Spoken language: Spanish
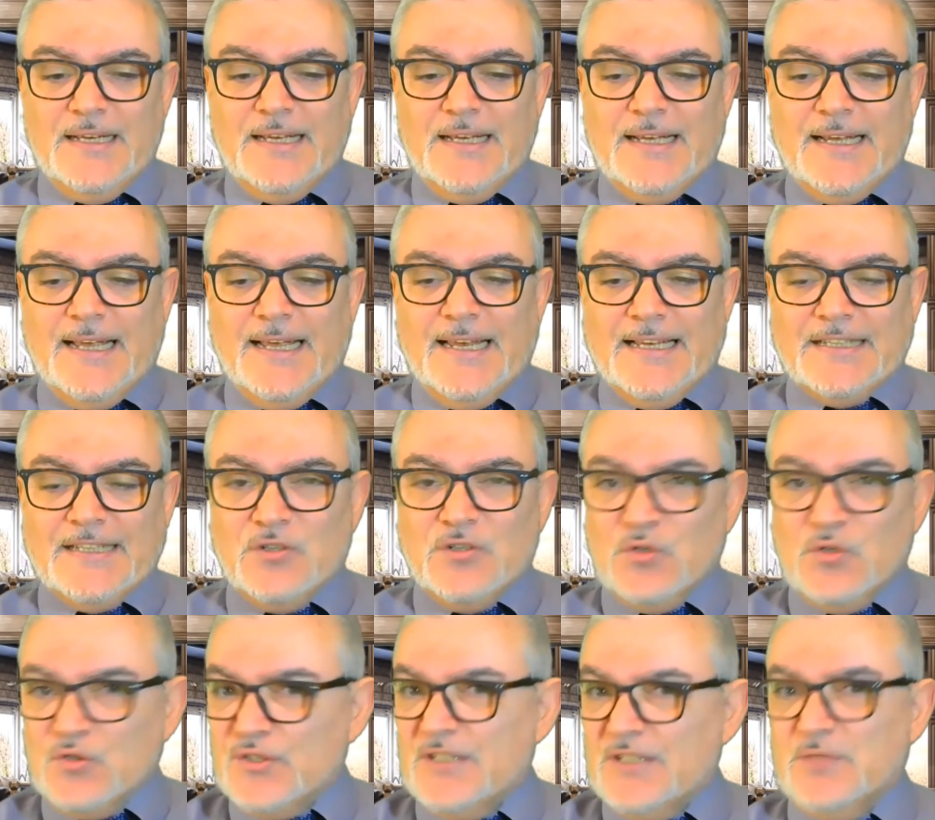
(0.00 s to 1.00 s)
que las
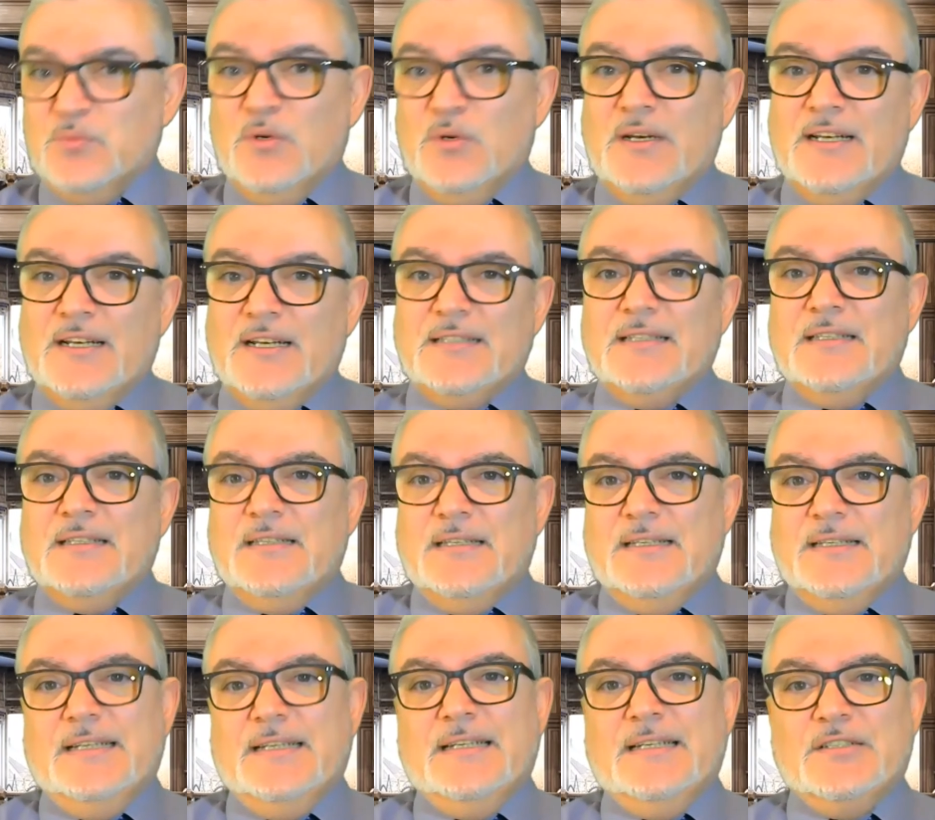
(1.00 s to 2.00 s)
cosas buenas
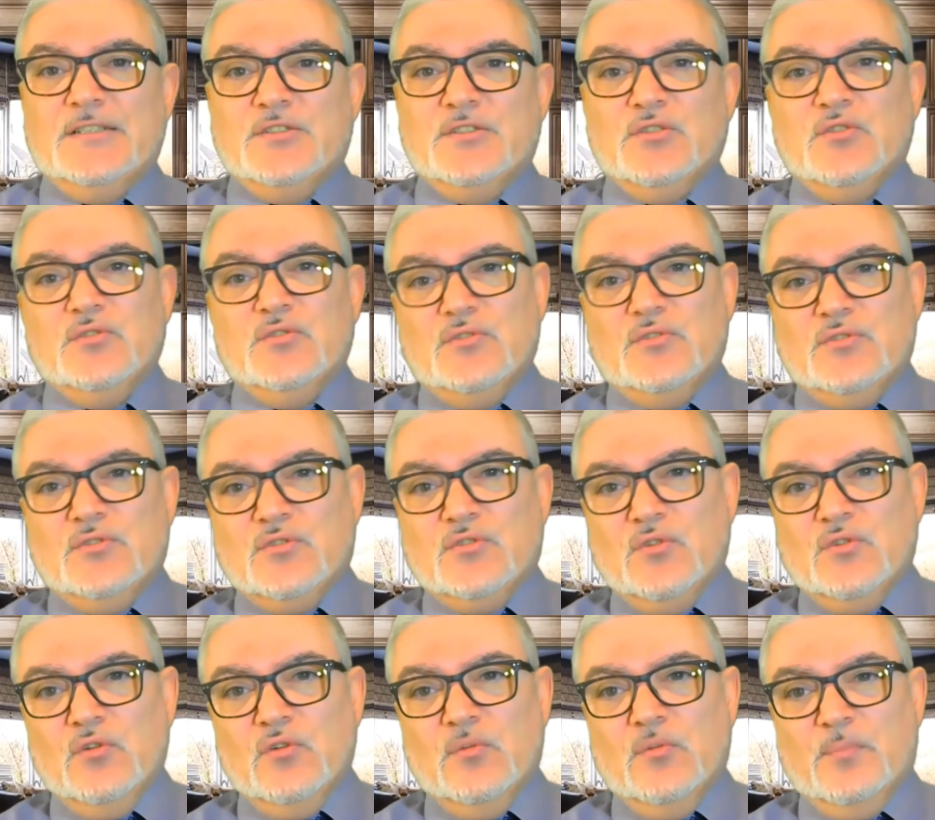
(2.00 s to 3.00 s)
eh, son
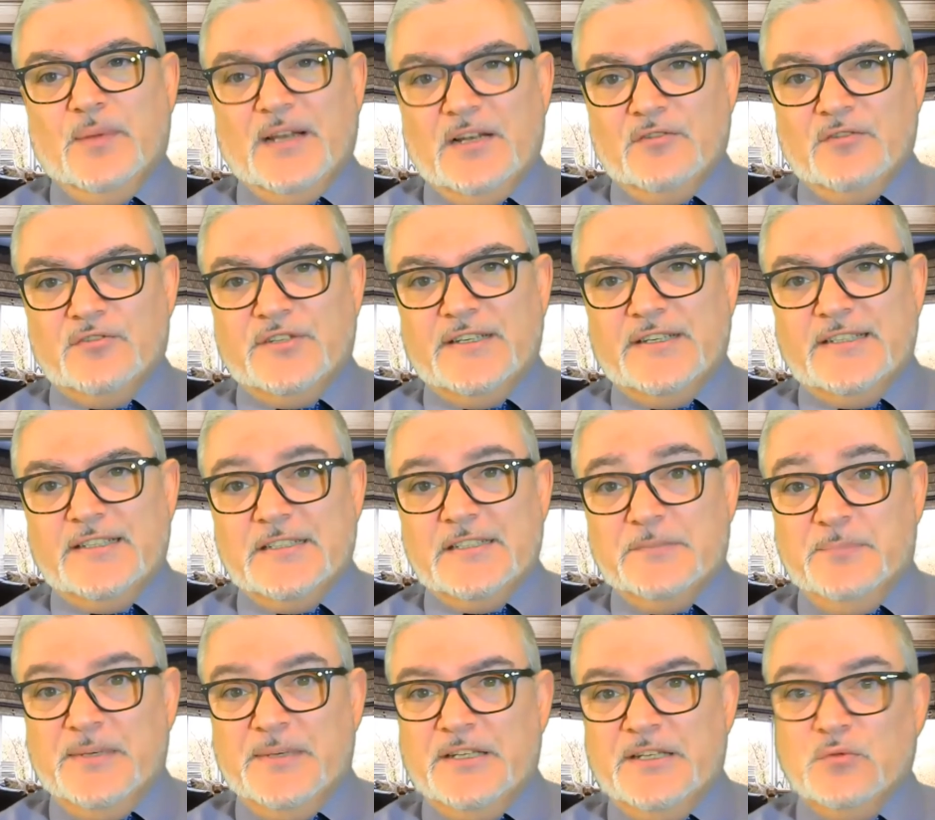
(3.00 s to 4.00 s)
solo para los seres
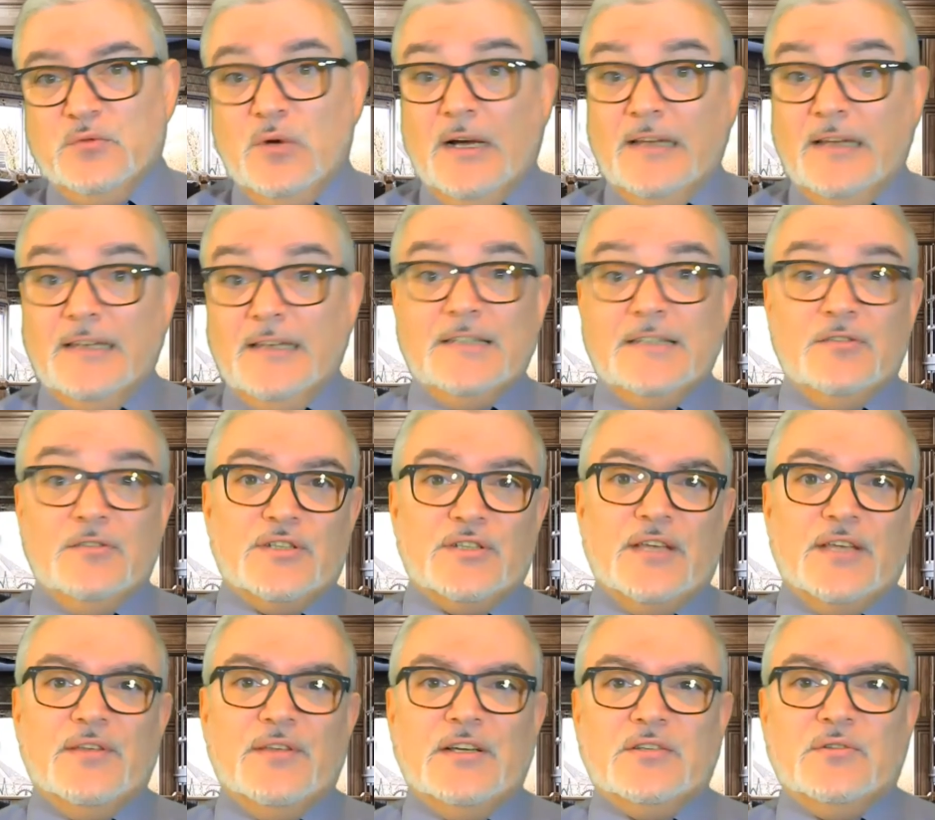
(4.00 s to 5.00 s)
espirituales, los que
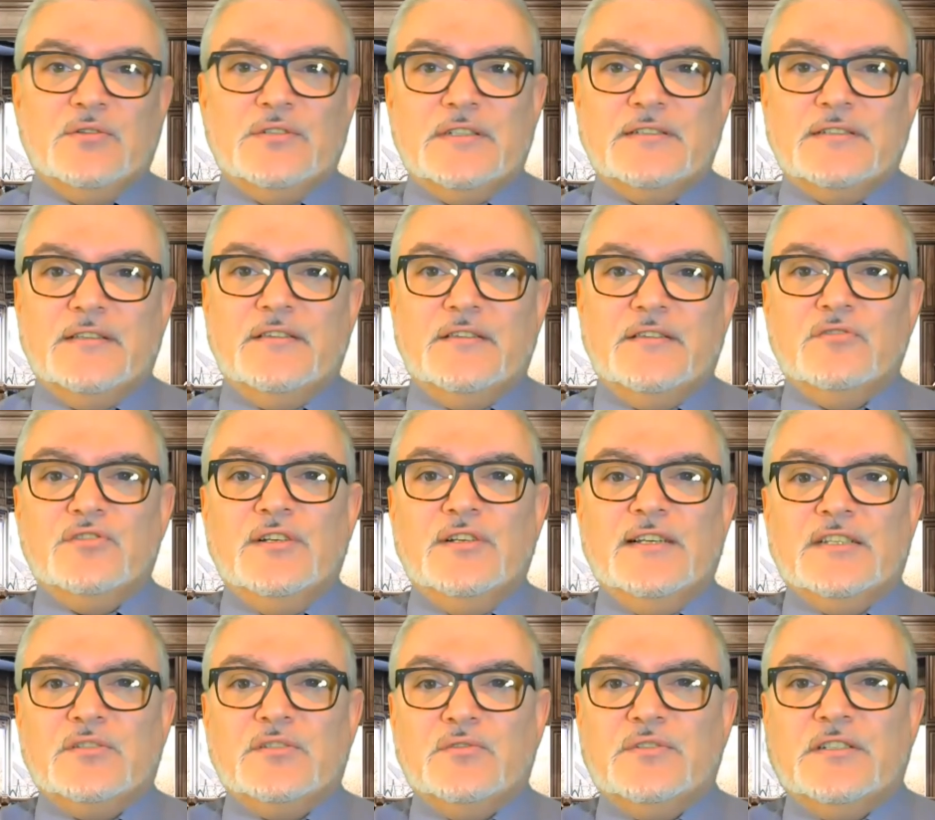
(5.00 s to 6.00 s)
hacen las cosas de Dios, y
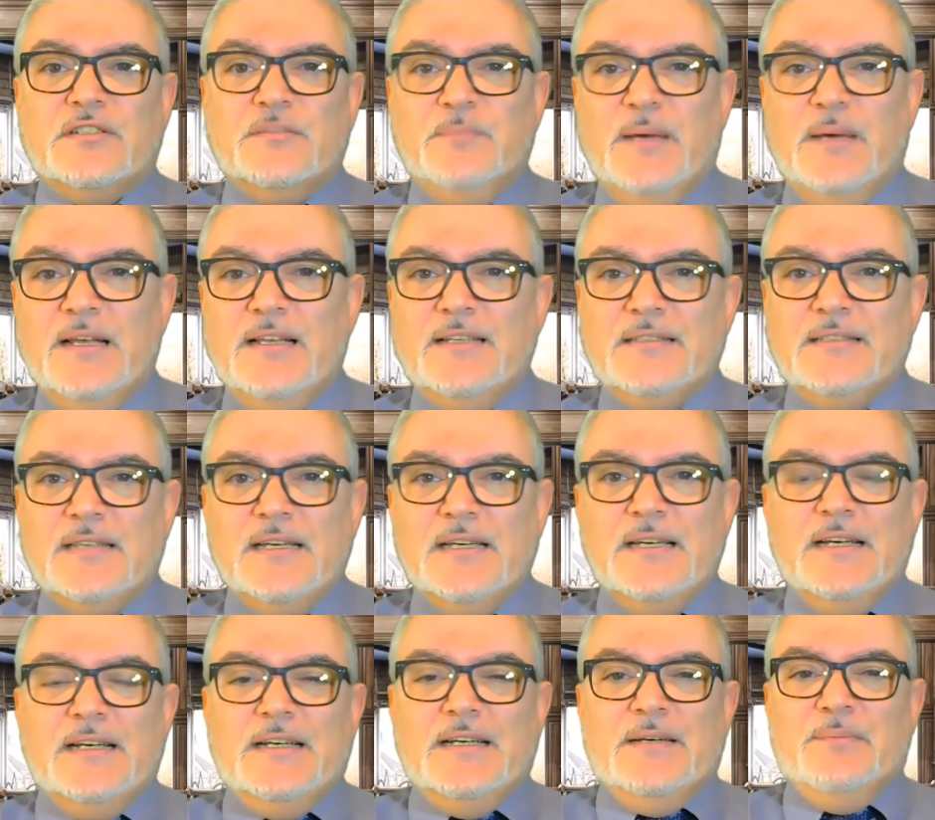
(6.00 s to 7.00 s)
las cosas malas
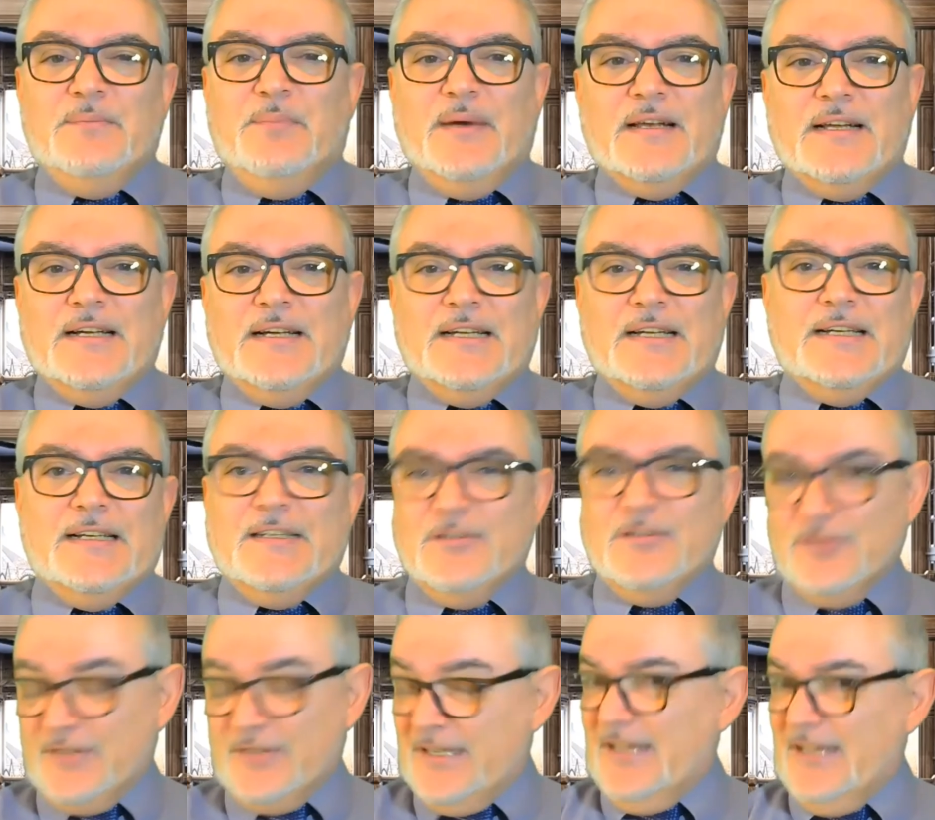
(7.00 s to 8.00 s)
para
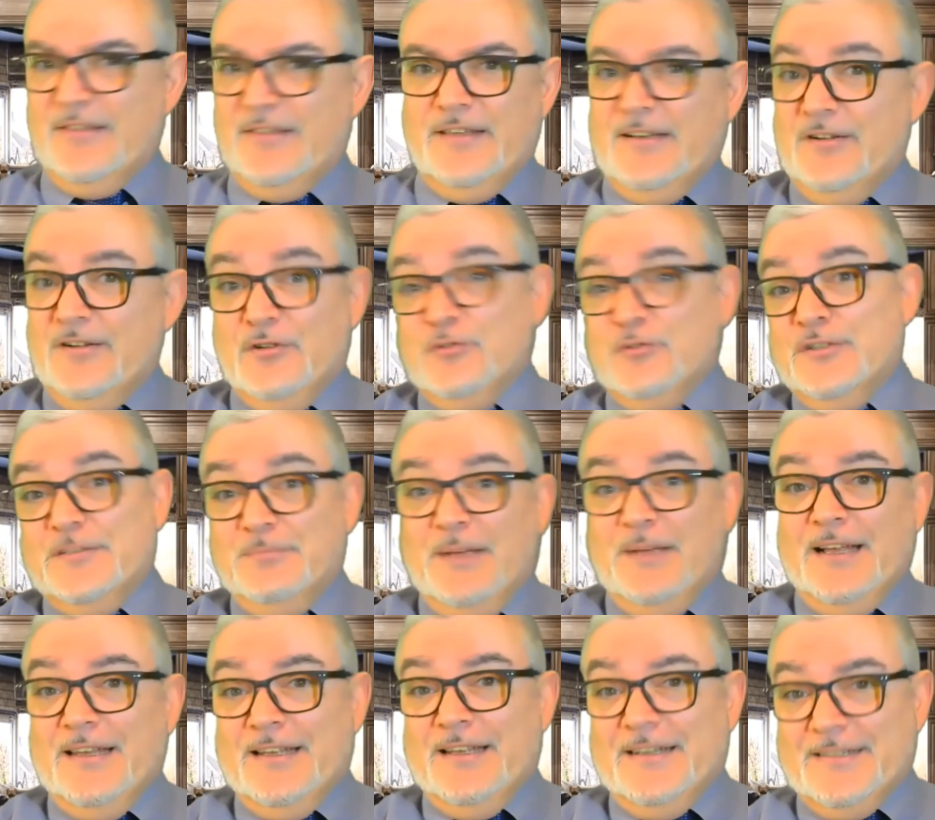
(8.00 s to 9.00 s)
los que hacen cosas
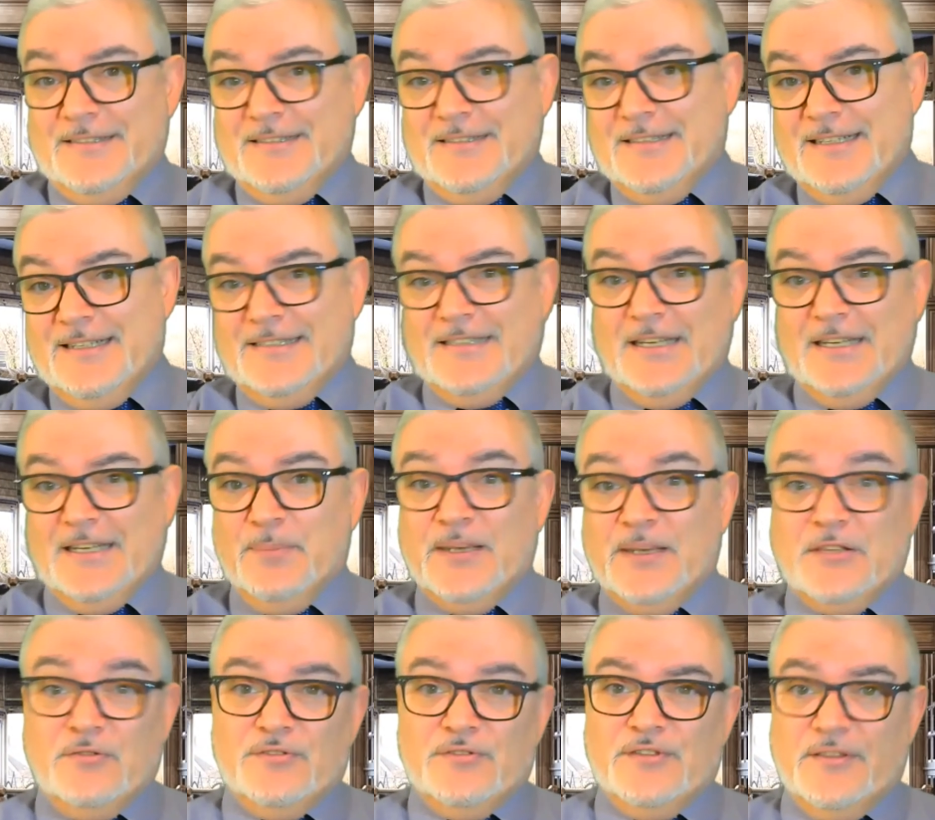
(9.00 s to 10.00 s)
malas, que están
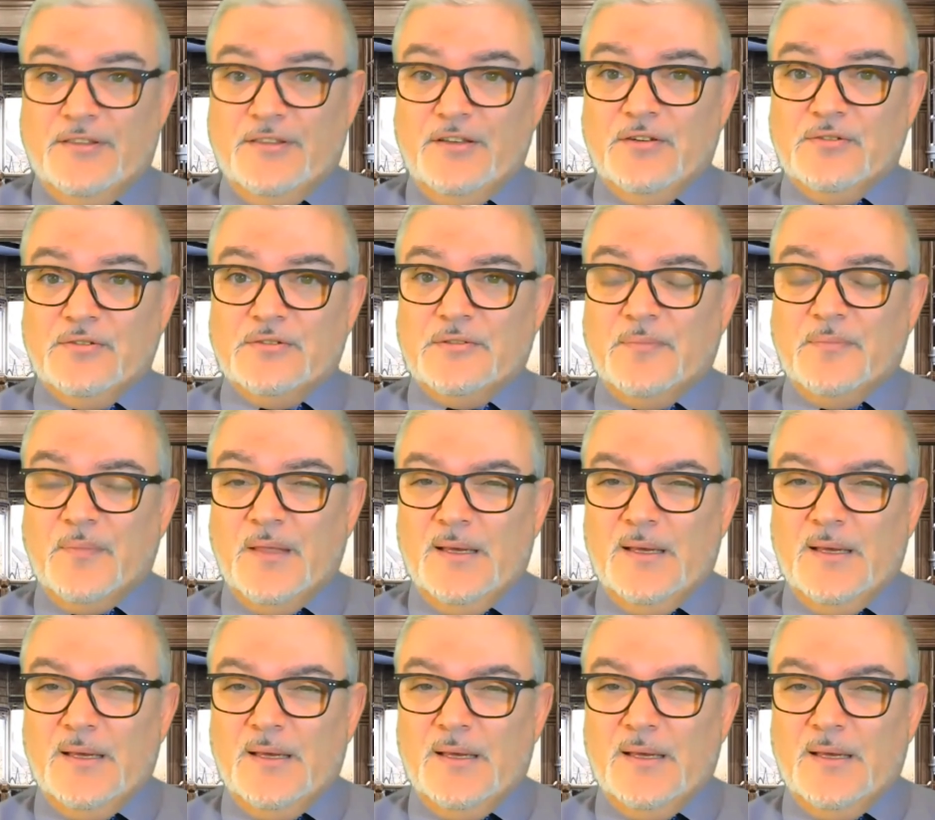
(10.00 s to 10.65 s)
apartados de Dios